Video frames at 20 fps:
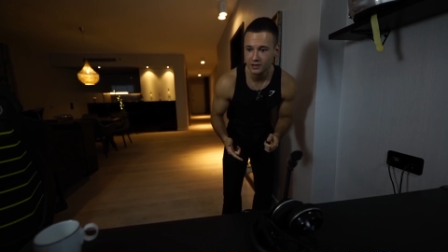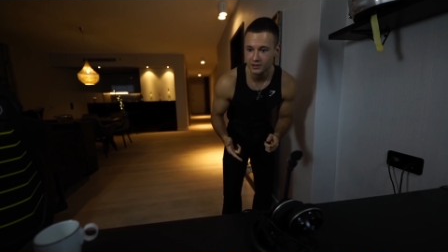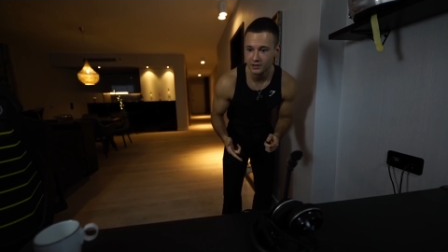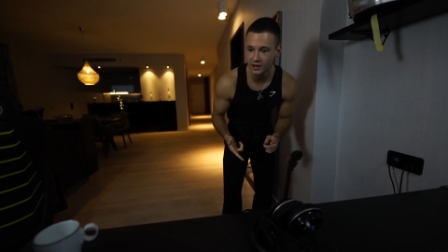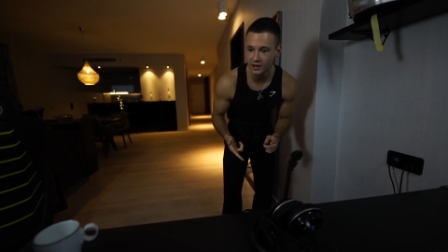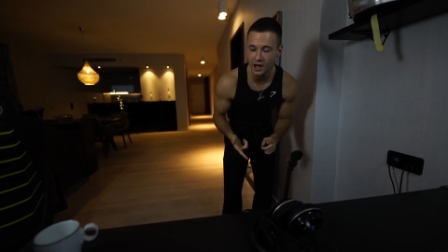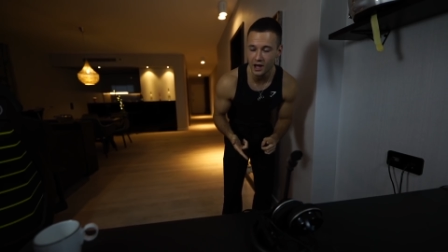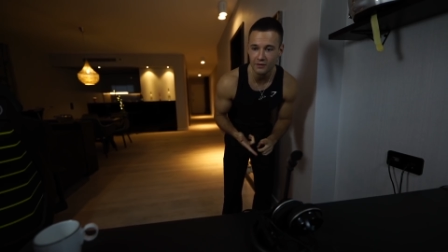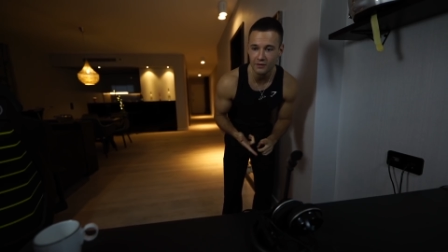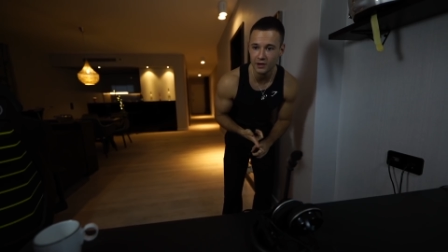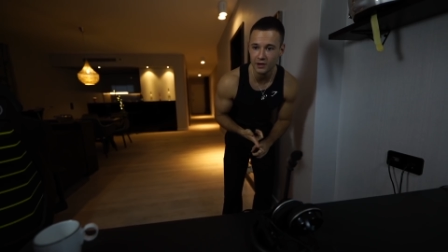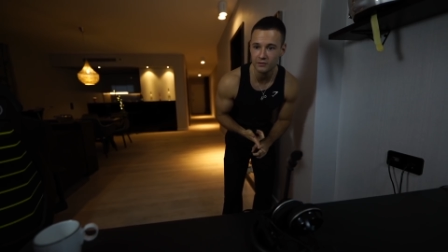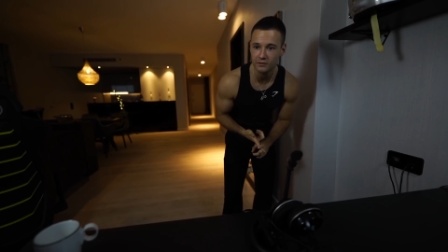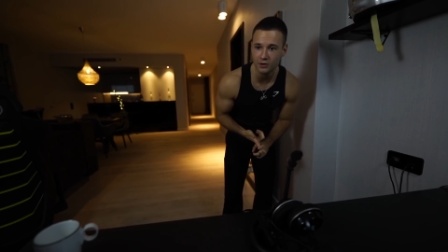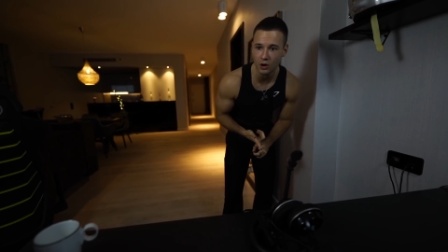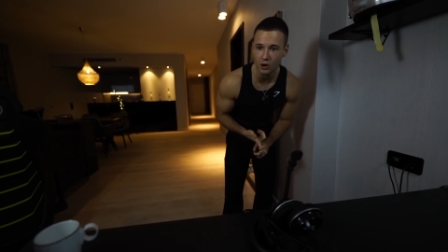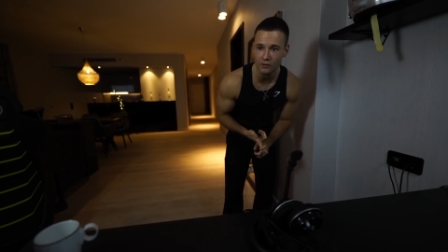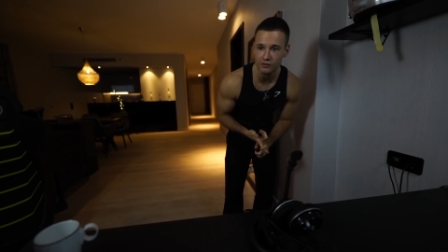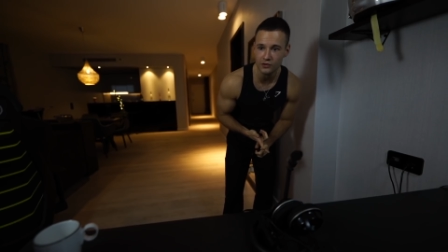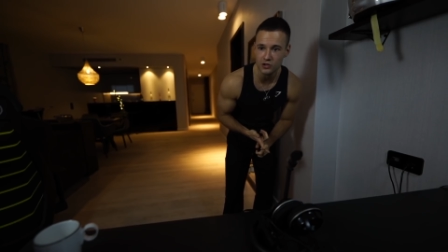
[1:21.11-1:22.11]
Danach werden
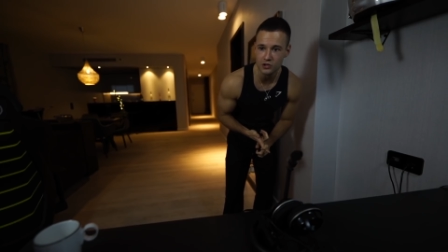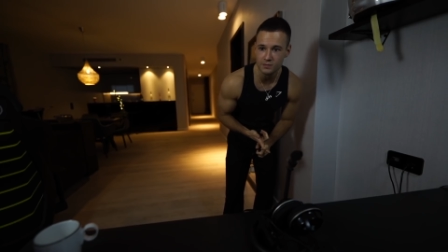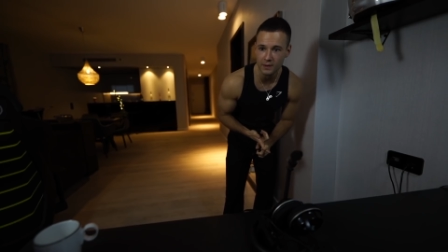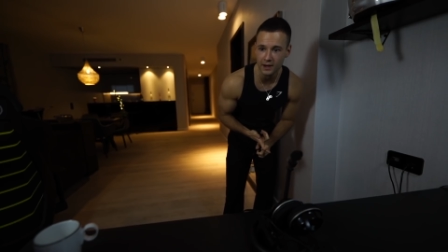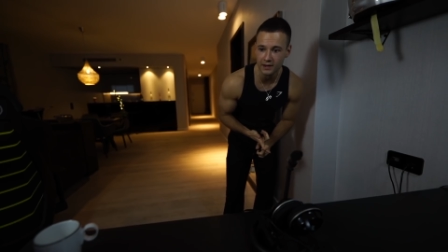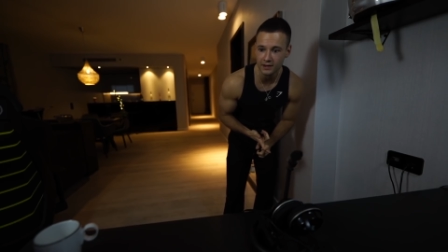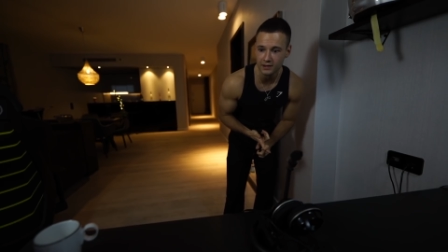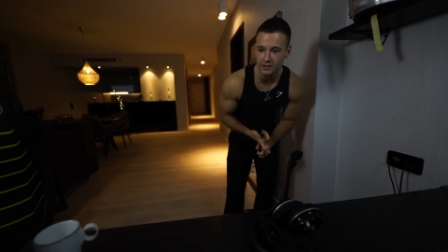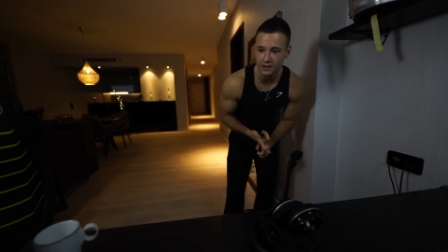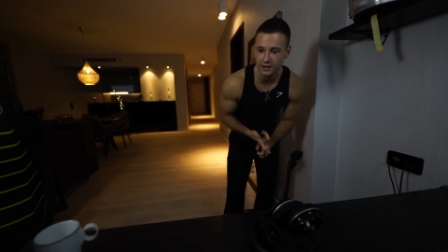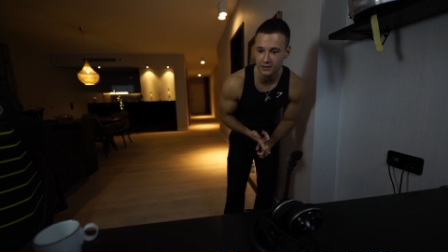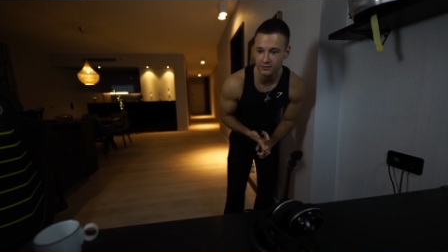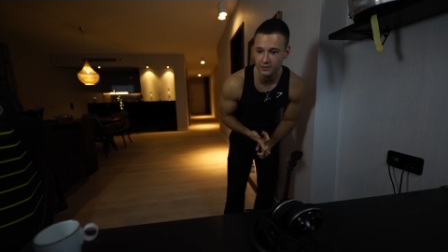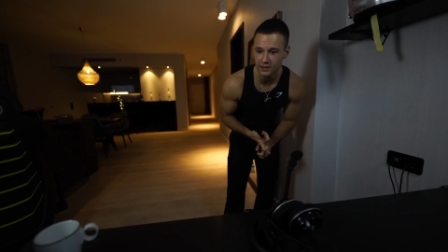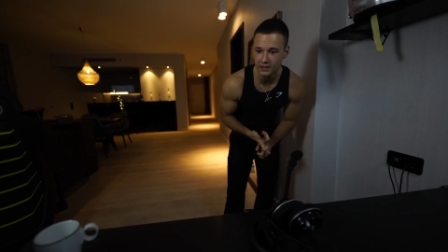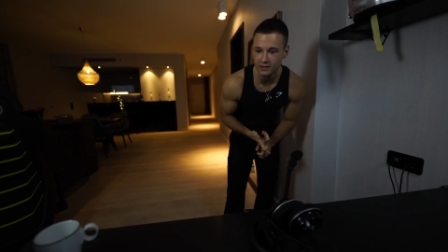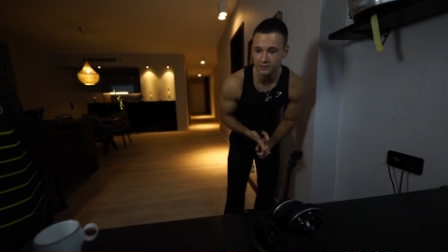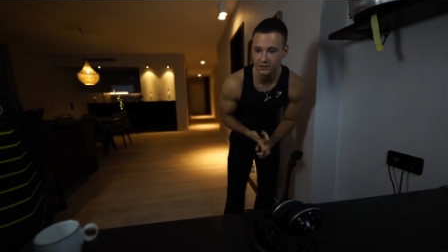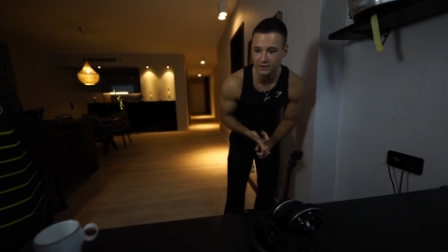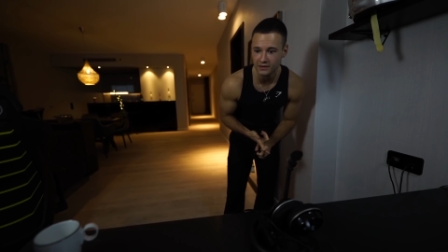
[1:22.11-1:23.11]
wir auf entspannt ein
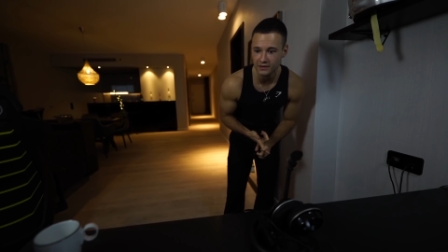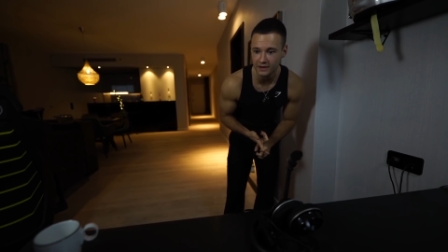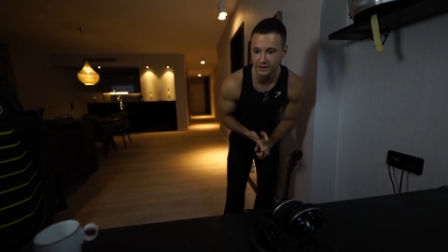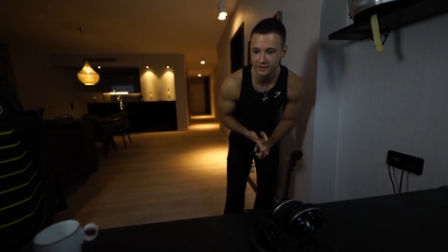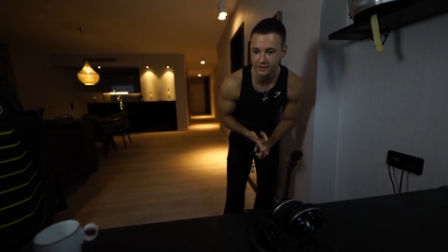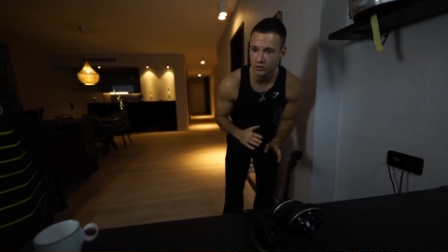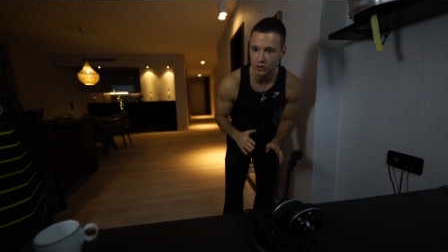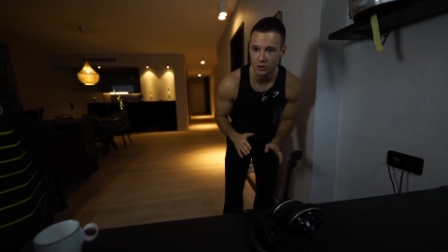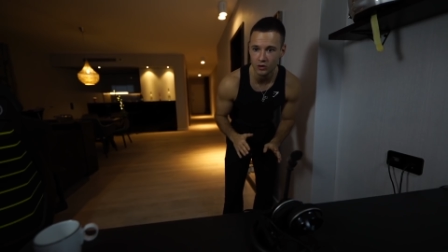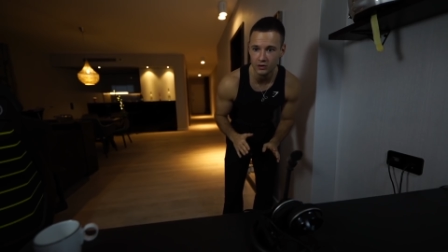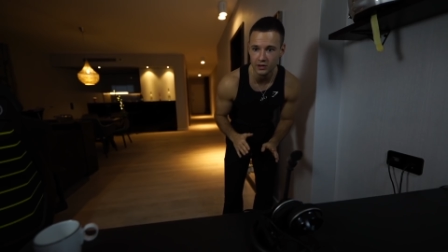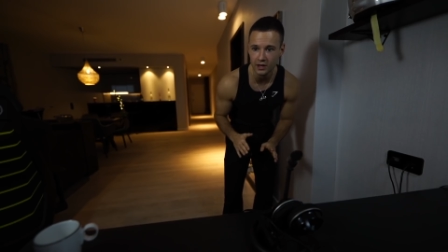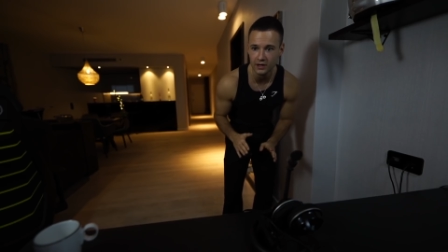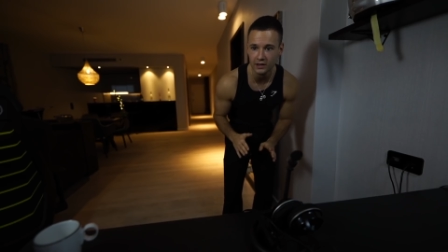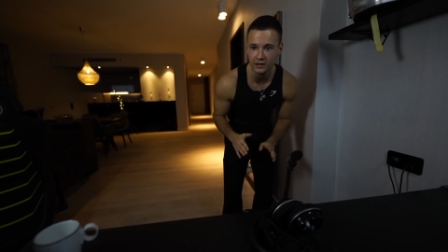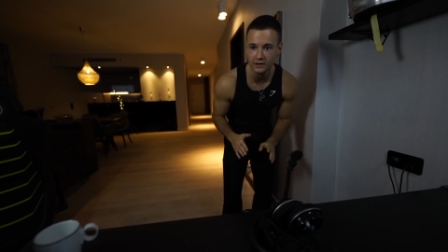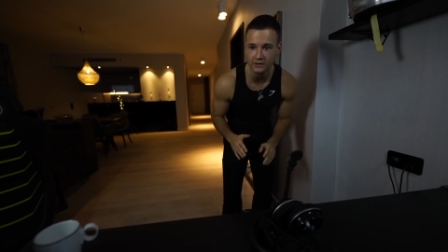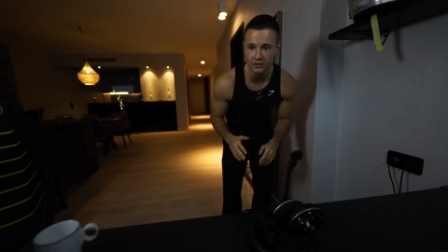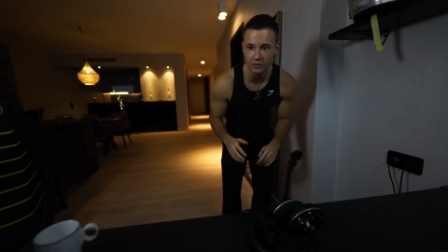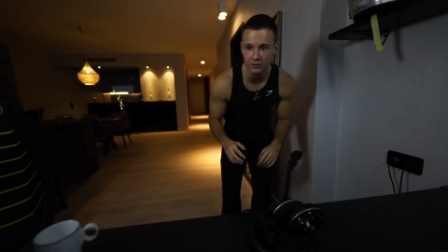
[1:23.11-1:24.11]
wenig was essen und dann
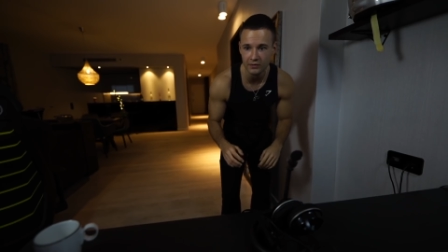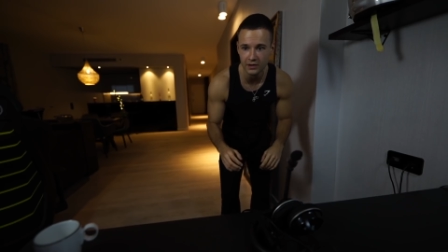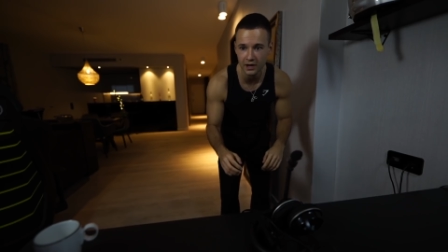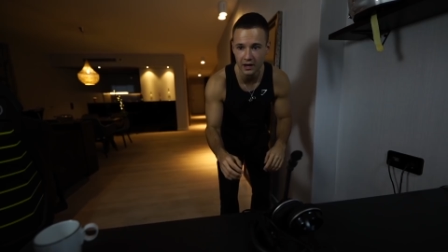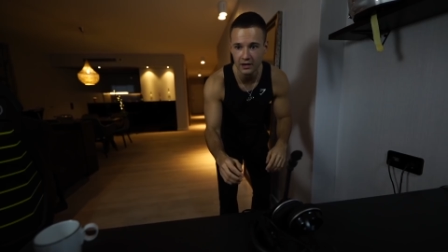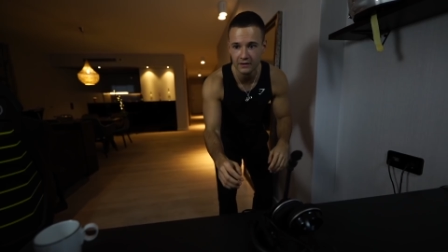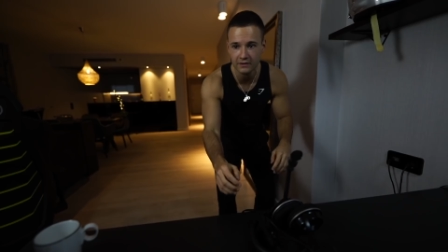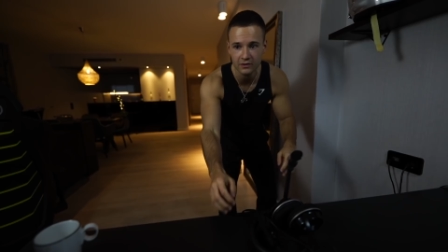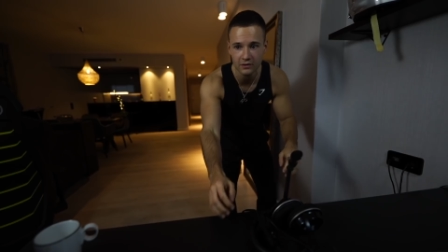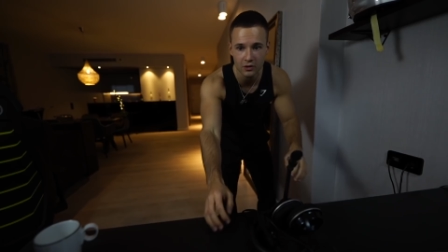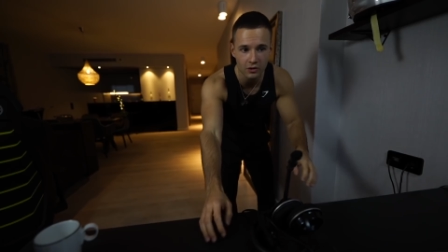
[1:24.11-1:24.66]
ist auch wieder alles in